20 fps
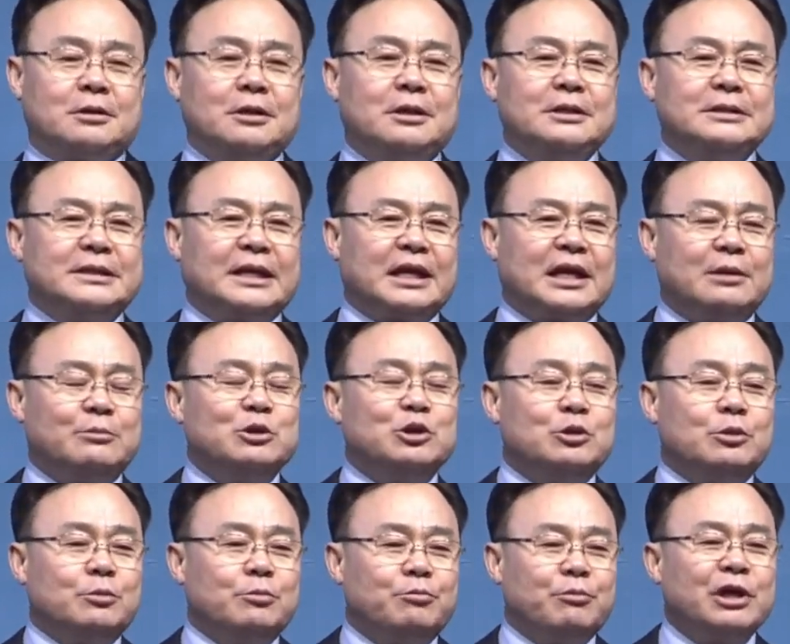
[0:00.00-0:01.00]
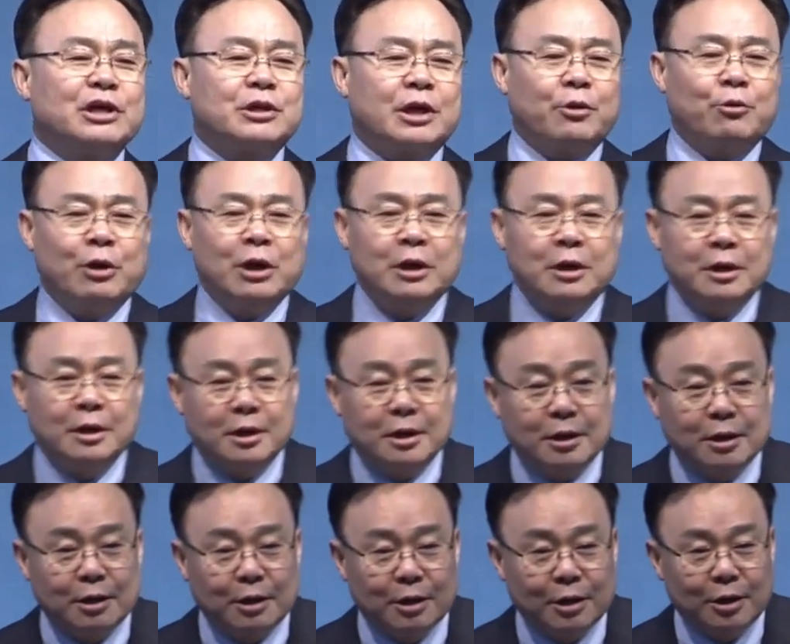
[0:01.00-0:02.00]
그런 사람은 몇 개월?
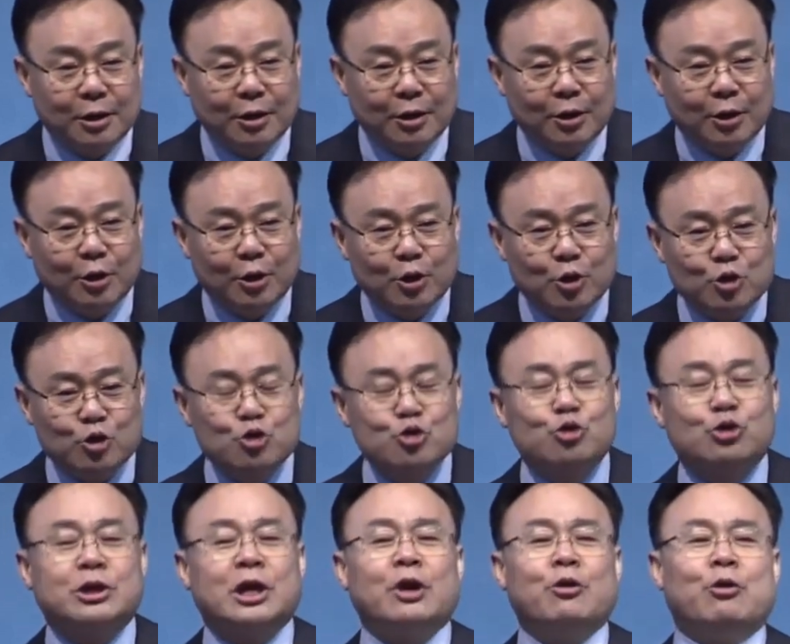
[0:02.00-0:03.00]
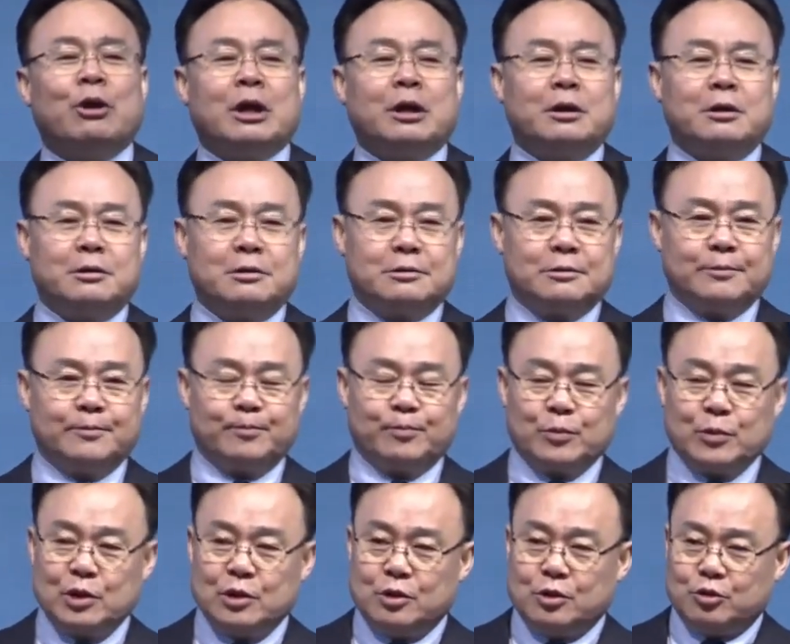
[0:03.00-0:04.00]
6개월.
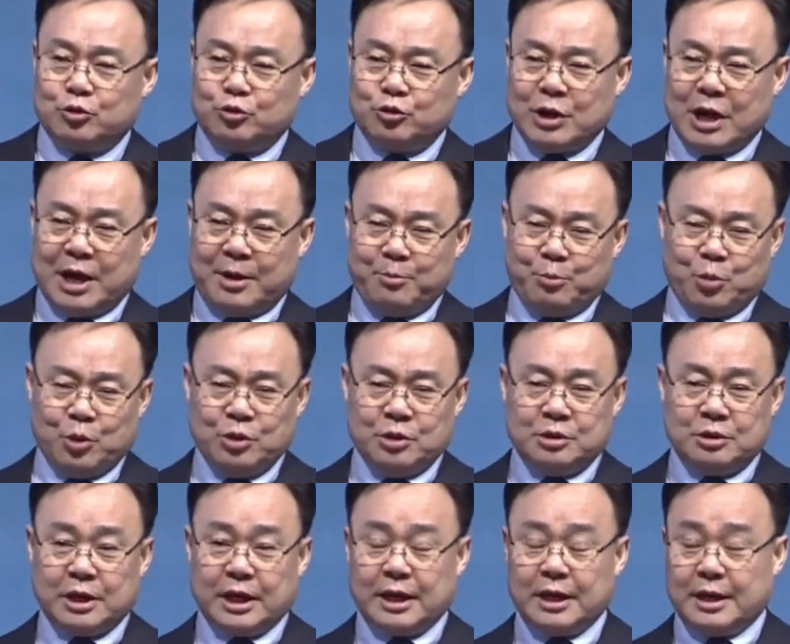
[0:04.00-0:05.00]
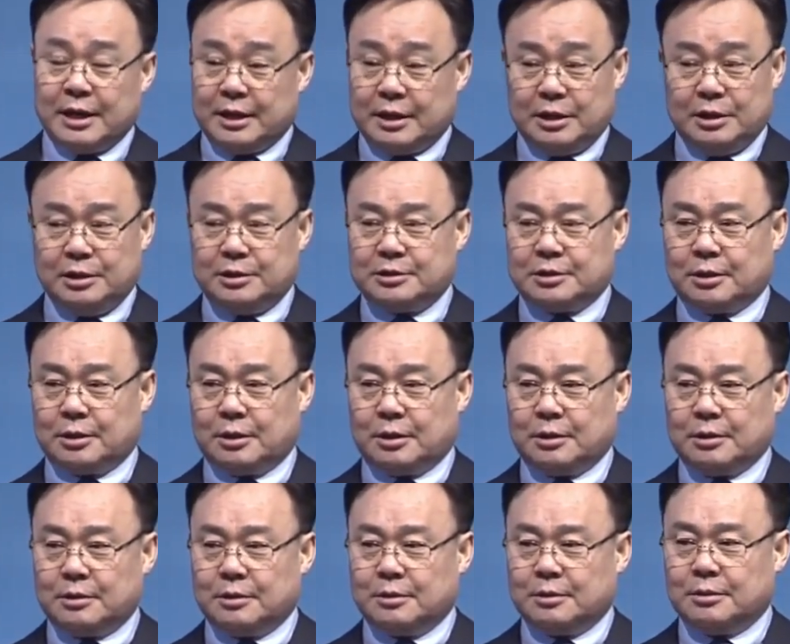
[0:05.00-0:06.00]
눈에 안 보이는 게 있어요.
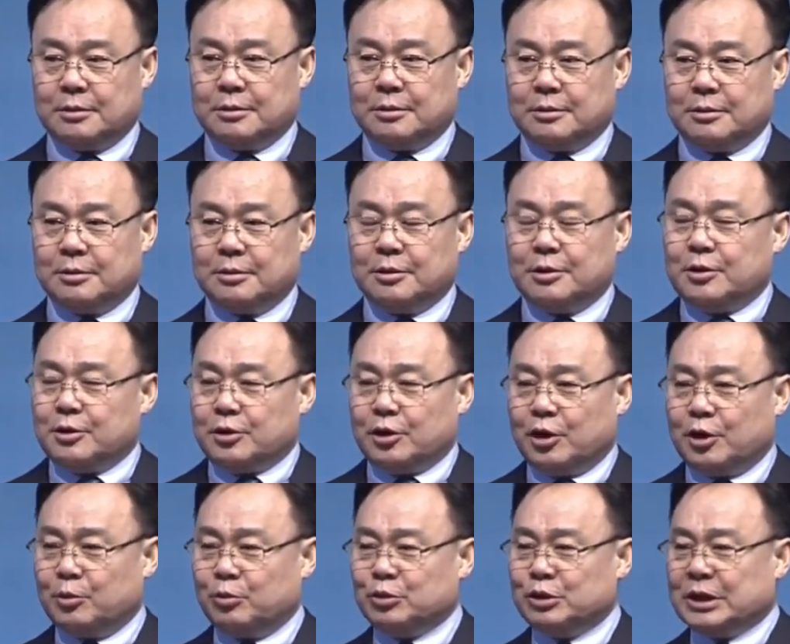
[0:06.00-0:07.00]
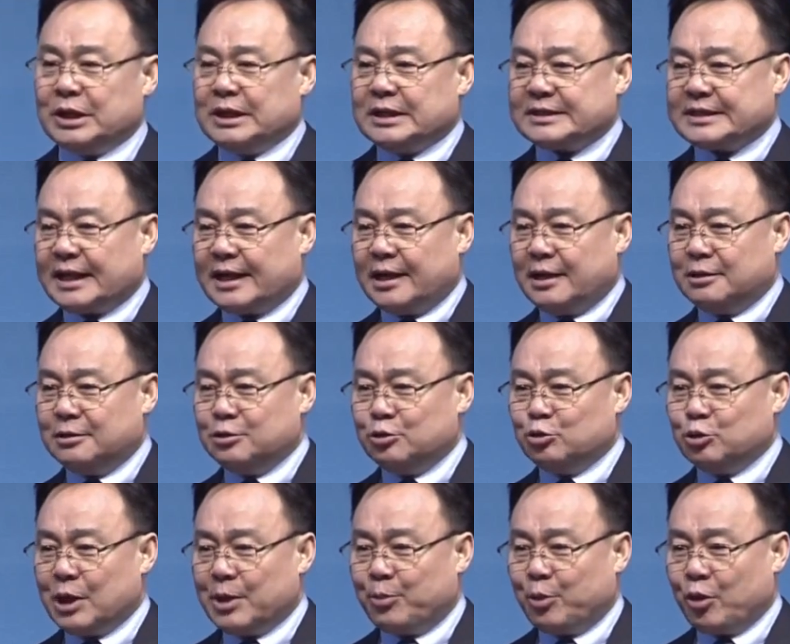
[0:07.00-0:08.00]
여러분, 사랑은
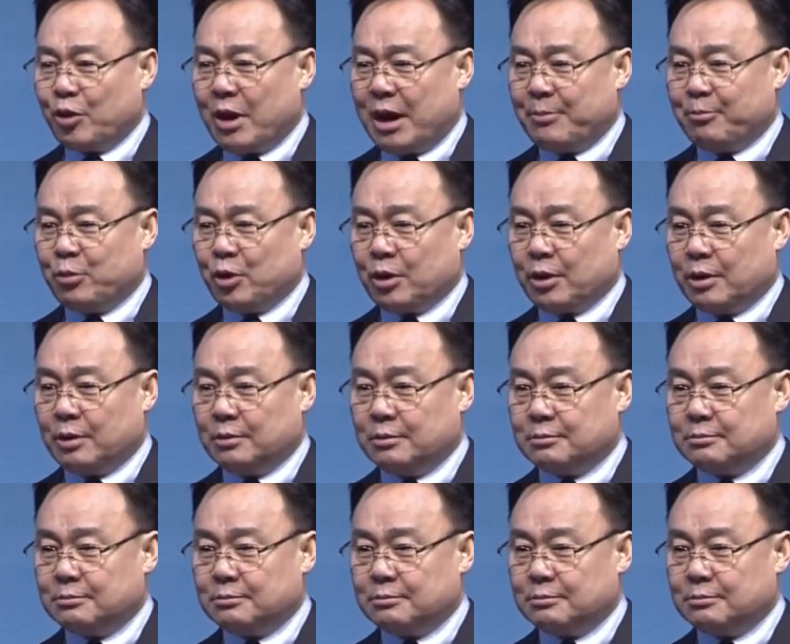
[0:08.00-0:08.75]
눈에 보여, 안 보여?